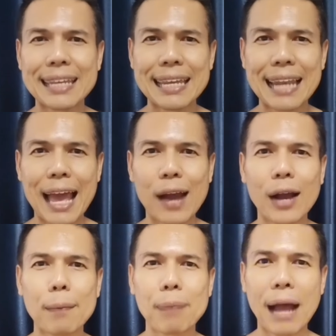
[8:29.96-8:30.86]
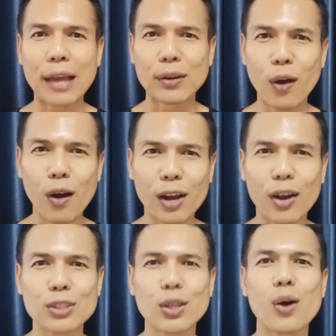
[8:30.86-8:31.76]
ดีแล้วครับ ภายนอก
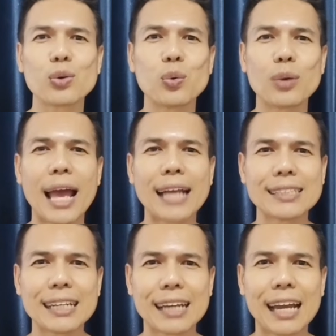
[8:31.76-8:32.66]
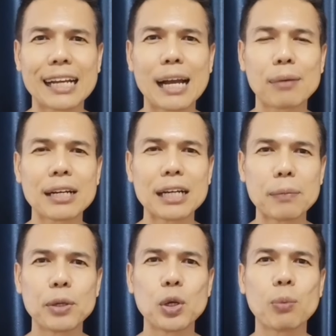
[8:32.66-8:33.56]
ก็ต้องดูแลเช่นกันครับ ก็
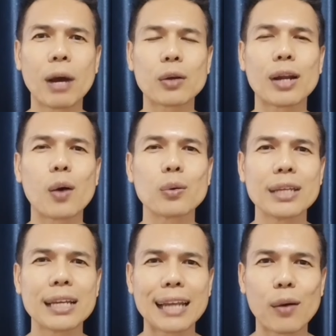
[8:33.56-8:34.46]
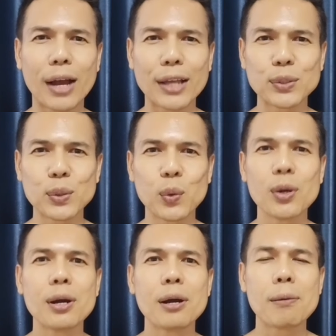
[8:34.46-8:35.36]
คือผิวพรรณของเรายิ่งเราอายุ
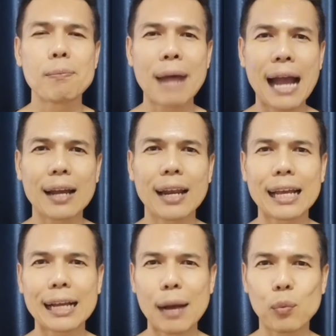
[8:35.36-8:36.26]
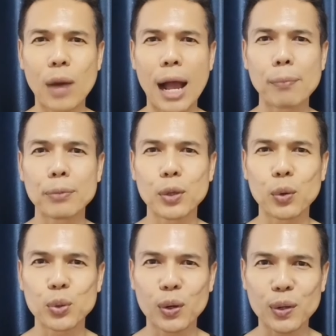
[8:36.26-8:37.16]
มากเท่าไหร่ครับความ
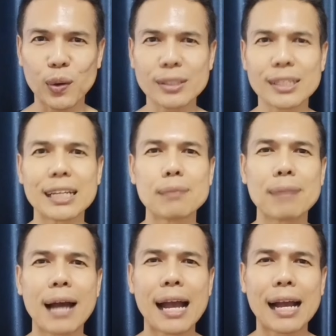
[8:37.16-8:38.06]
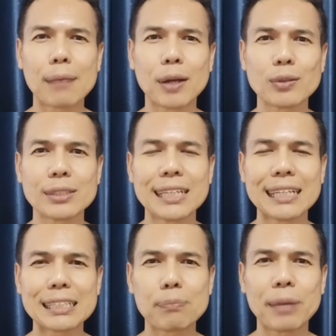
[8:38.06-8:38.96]
หิวย่นก็จะเริ่มมาครับ เราจ
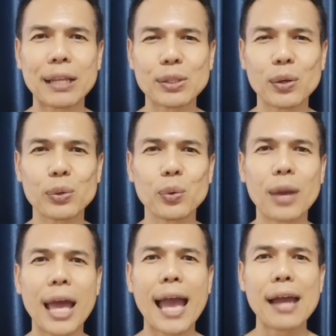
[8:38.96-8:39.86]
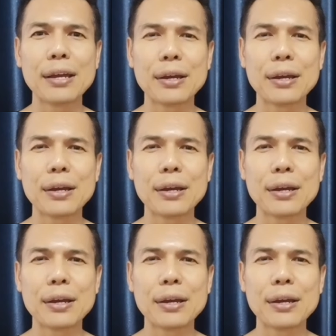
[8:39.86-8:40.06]
ริงจำเป็นต้องดูแล